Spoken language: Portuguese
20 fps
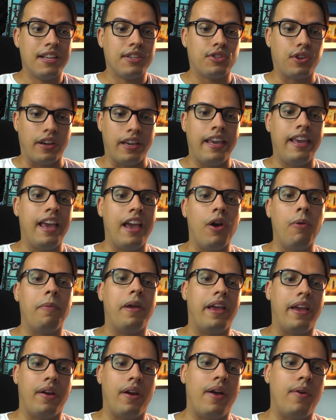Só que
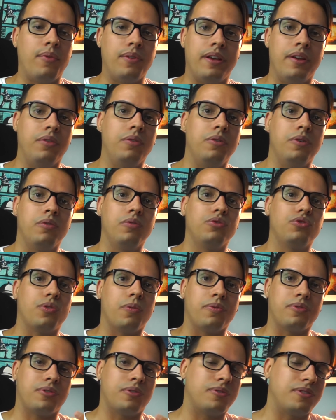realmente, é, eu, eu, não
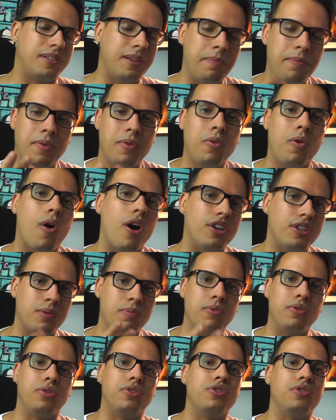sou, eu sempre não
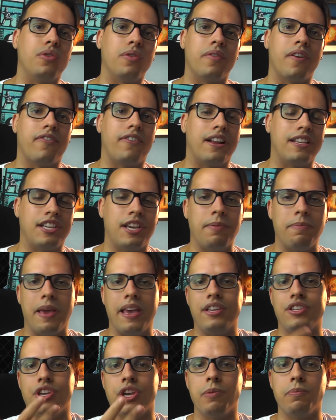gosto muito de quando vai falar de
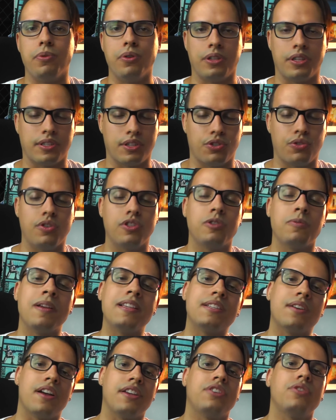remake, de reboot, essas coisas,
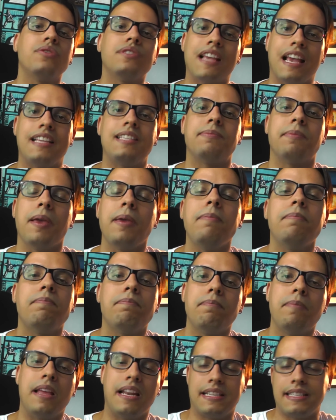mas eu acho que os
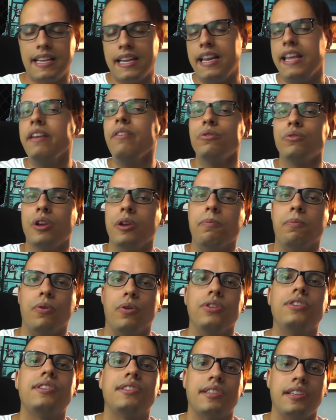X-Men mereceriam um
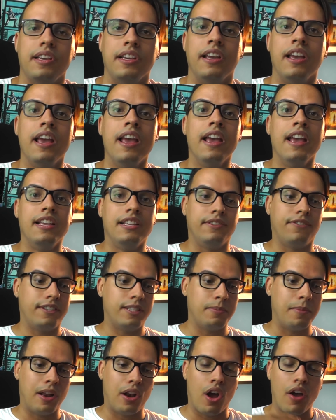reboot, sim, de
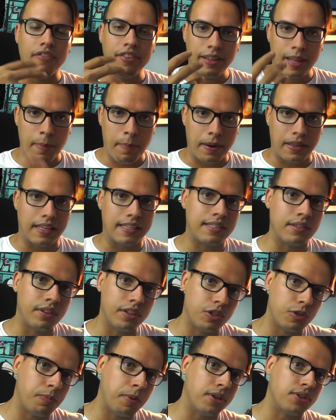fazer uma nova interpretação
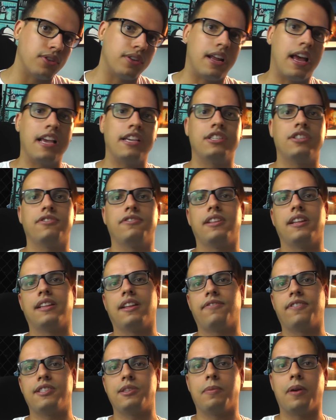desses personagens, de
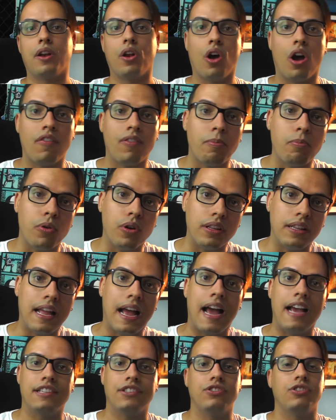tentar fazer uma nova
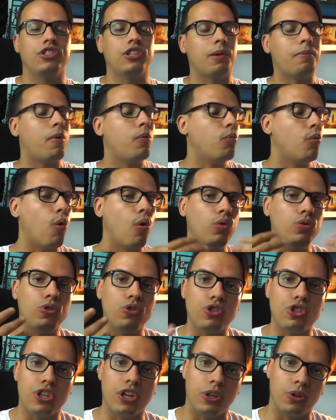abordagem, de chamar um
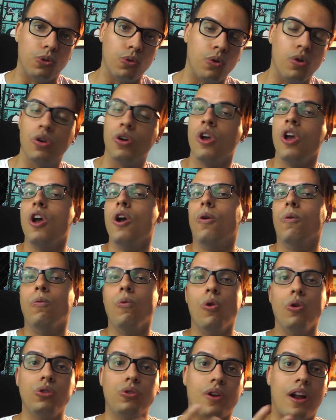outro diretor,
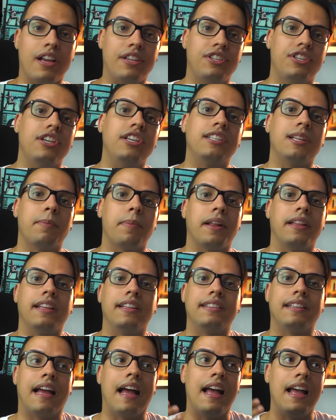um outro artista para
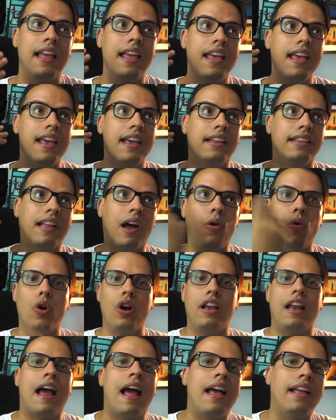tentar dar o
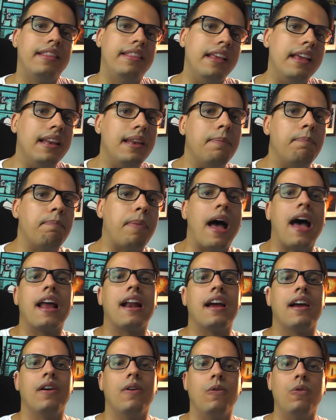olhar dele
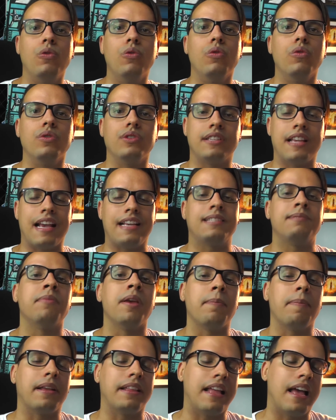para o, os
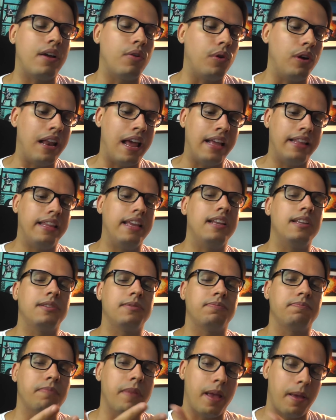X-Men, para dar o olhar
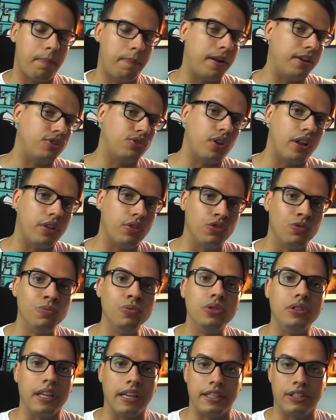deles é, para a história dos
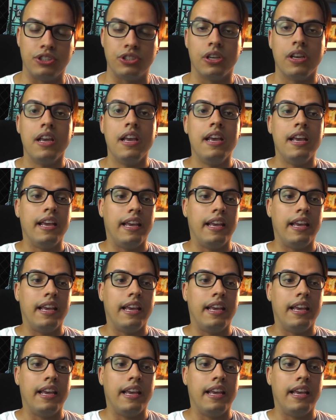mutantes.